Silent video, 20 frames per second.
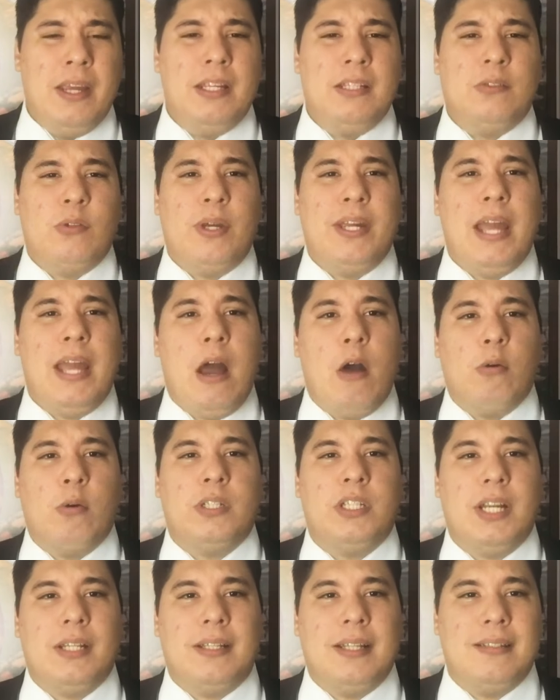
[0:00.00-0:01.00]
Isso aí é algo
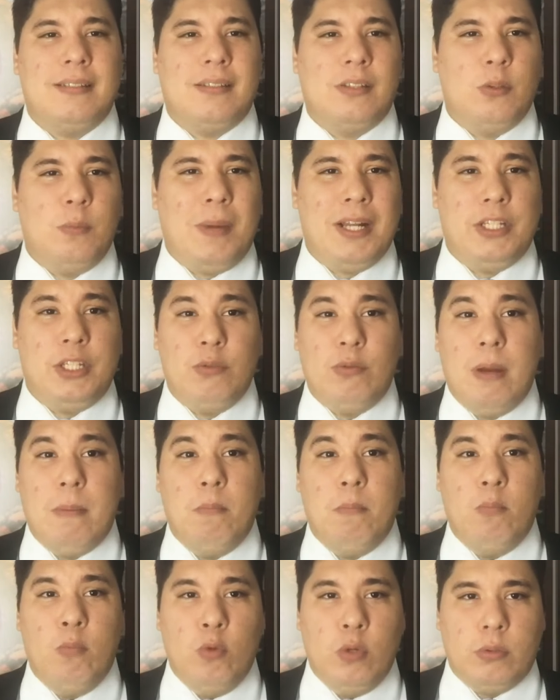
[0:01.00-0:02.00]
que já tem sido batido há
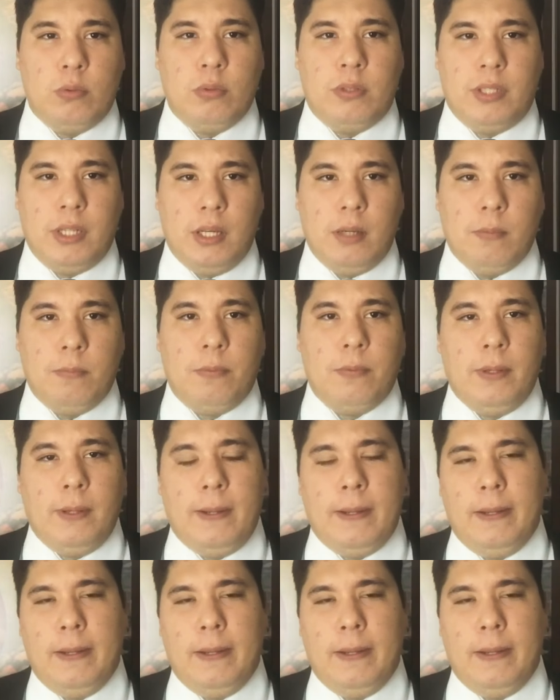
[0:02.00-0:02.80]
muito tempo, né?